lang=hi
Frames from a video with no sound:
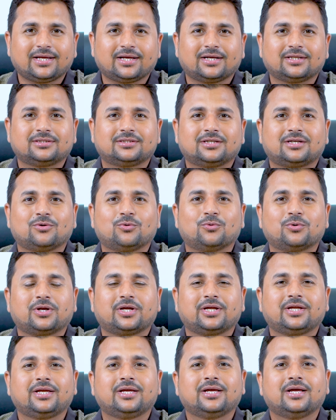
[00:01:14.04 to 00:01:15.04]
के अंदर हो
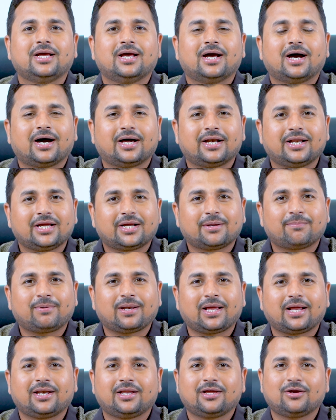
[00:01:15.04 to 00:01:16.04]
रही हर एक
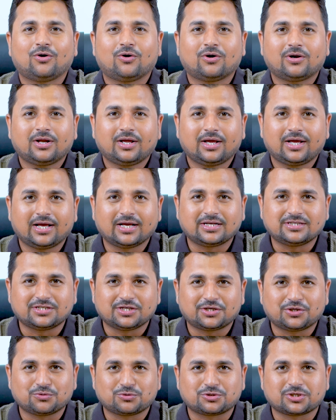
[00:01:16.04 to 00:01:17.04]
प्लानिंग और
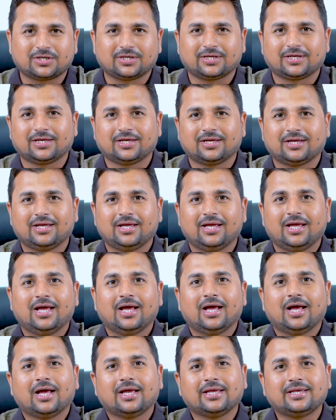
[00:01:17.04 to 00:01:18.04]
एग्जीक्यूशन की
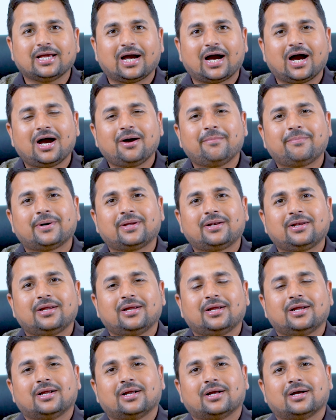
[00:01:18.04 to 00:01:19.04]
यहाँ पर
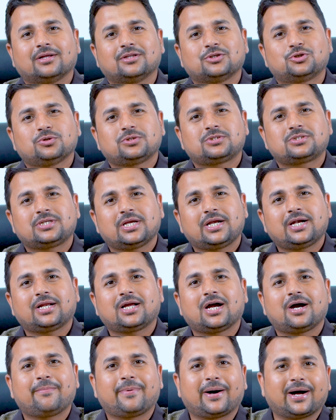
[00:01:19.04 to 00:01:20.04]
जो स्टेट
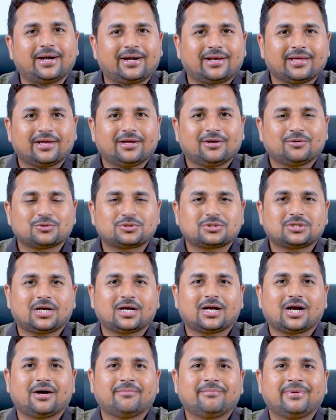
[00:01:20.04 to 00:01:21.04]
का पार्ट है उसका
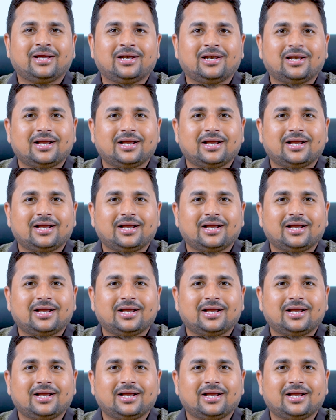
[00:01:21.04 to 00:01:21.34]
काम है